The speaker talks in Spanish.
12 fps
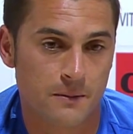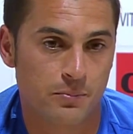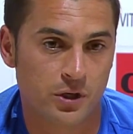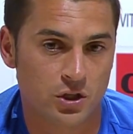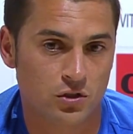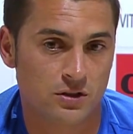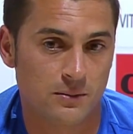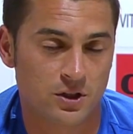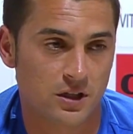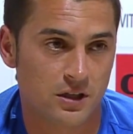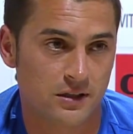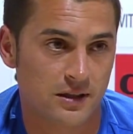Por eso estamos
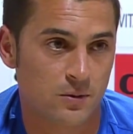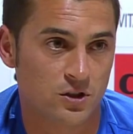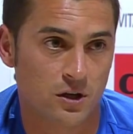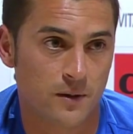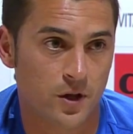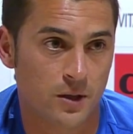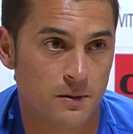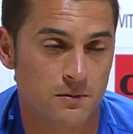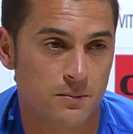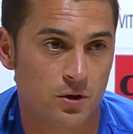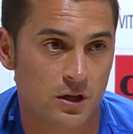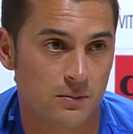aquí y estamos salvados ahora
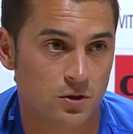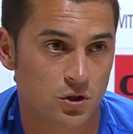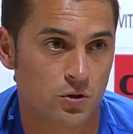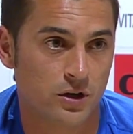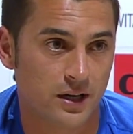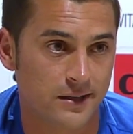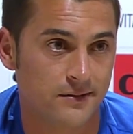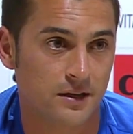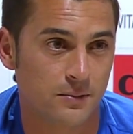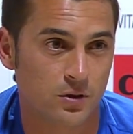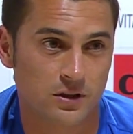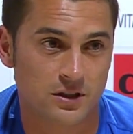mismo, porque hemos sido
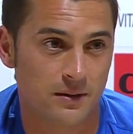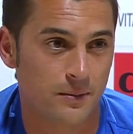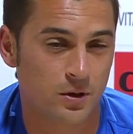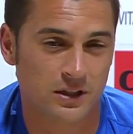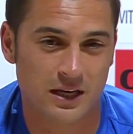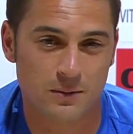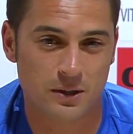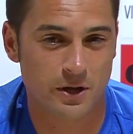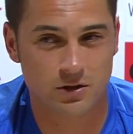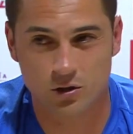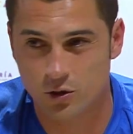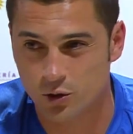realistas, porque sabíamos que teníamos que
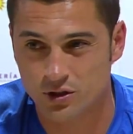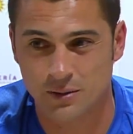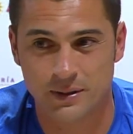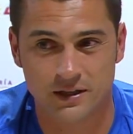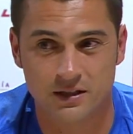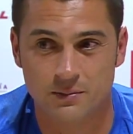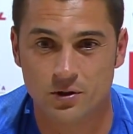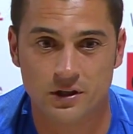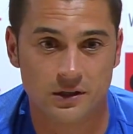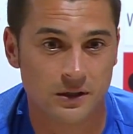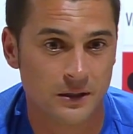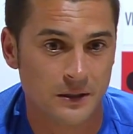poner todo de nuestra parte,
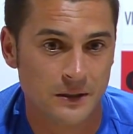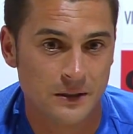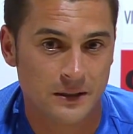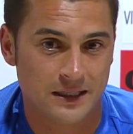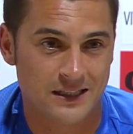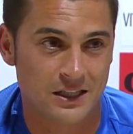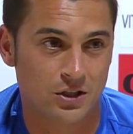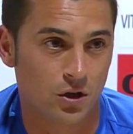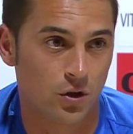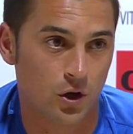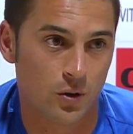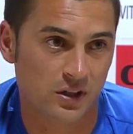porque casi
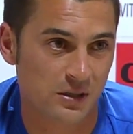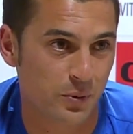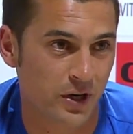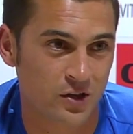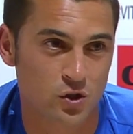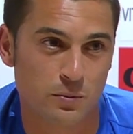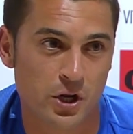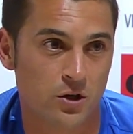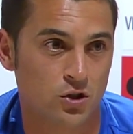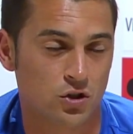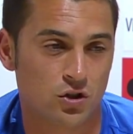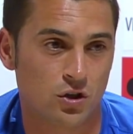todos los equipos eran superiores a
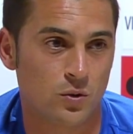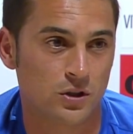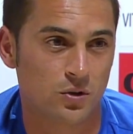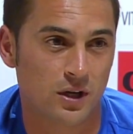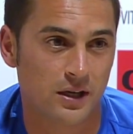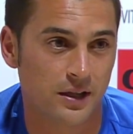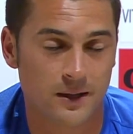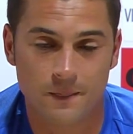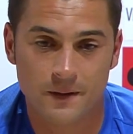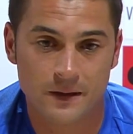nosotros en cuanto a calidad.